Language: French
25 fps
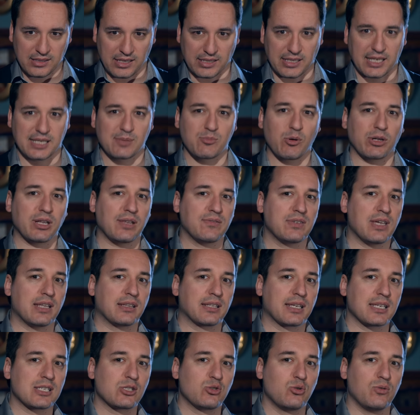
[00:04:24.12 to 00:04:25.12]
Ses exploits
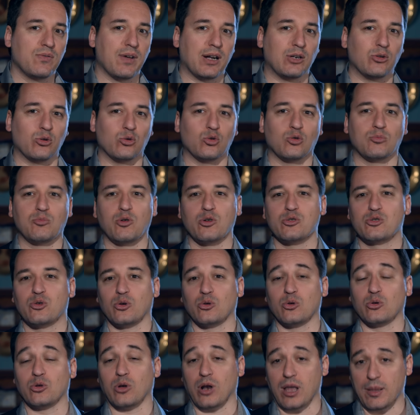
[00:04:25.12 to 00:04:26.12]
d'aviatrice lui valent de nombreux
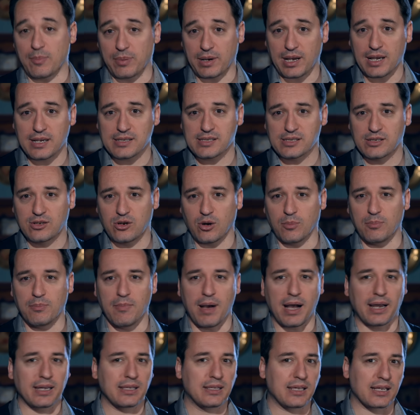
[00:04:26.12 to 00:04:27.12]
surnoms dans la presse, comme
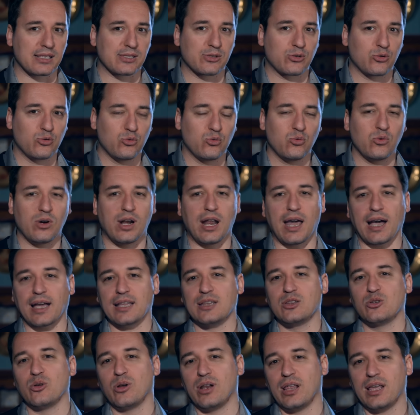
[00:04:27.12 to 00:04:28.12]
Marie Cascou, la
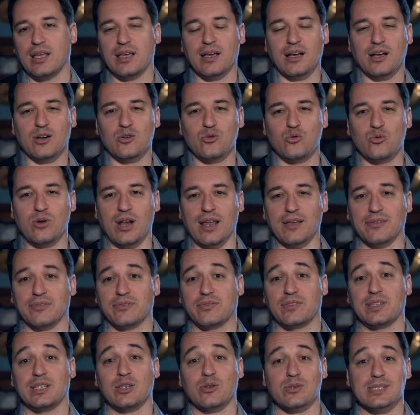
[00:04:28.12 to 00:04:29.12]
reine de l'air ou la
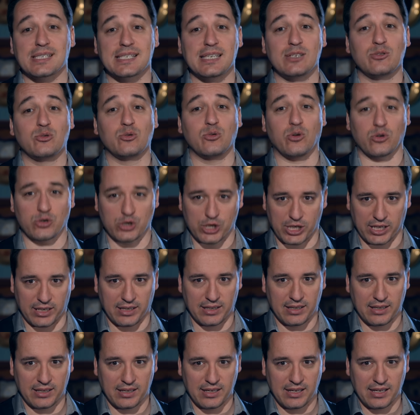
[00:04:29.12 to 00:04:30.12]
fiancée du danger.
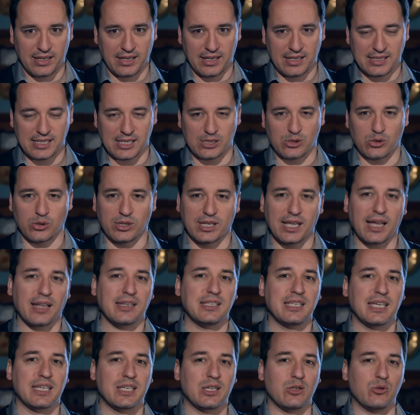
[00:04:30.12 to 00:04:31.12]
C'est ce
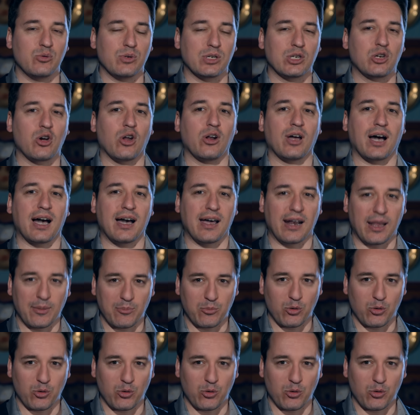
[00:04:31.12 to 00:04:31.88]
dernier qui lui collera à la